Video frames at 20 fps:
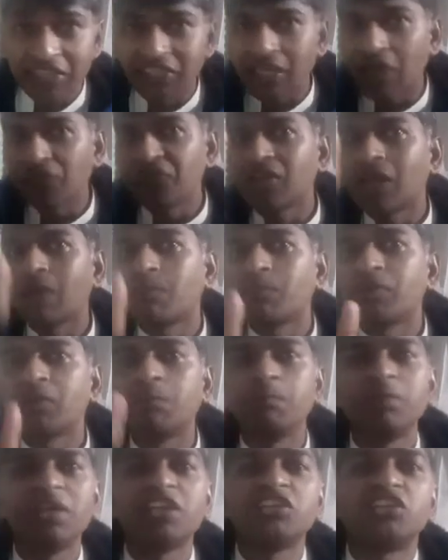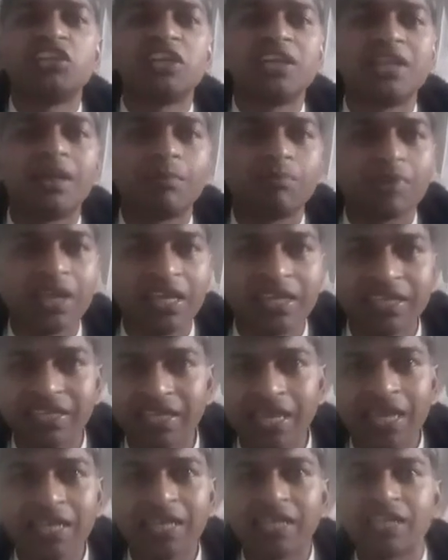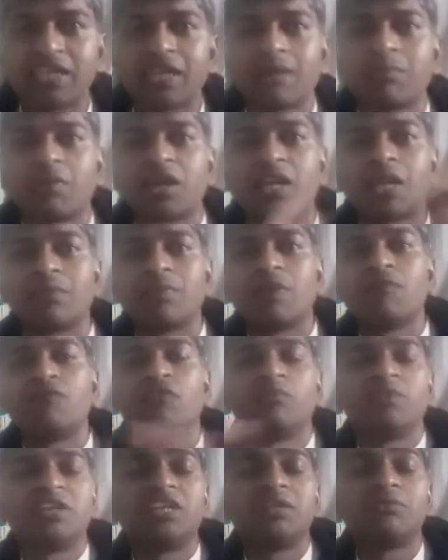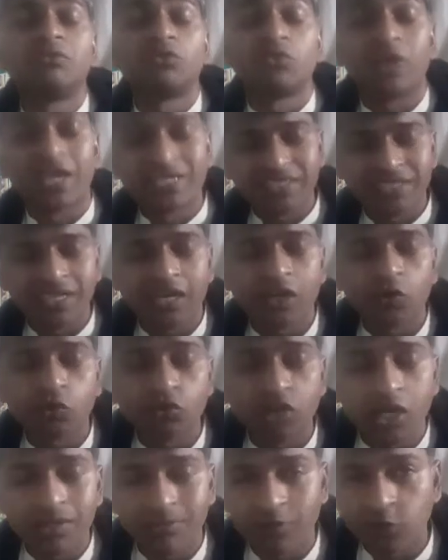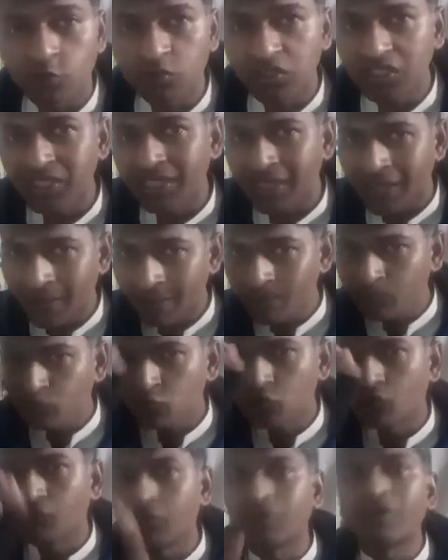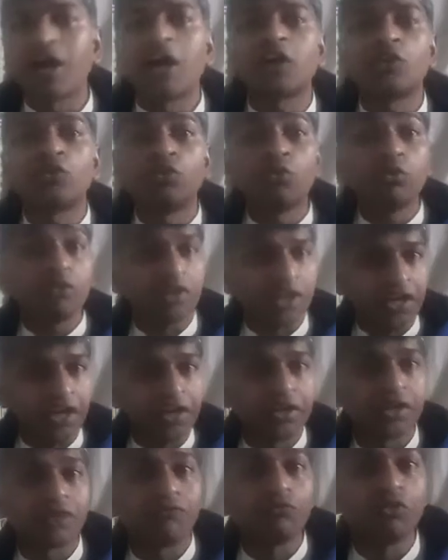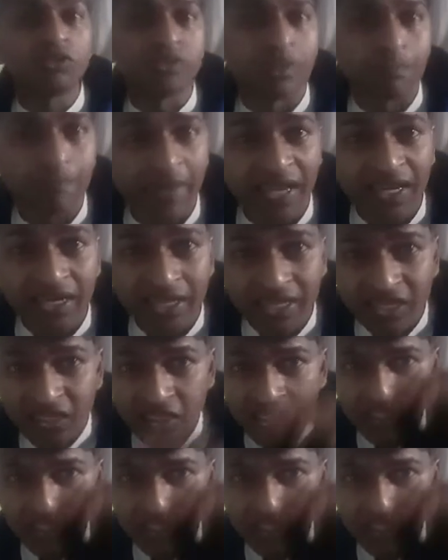या फिर आपने पीएचडी के लिए अप्लाई किया है लेकिन आपका नाम एमफिल पीएचडी तो ऐसा अगर कुछ गड़बड़ होती है तो विभाग को इंटरव्यू से पहले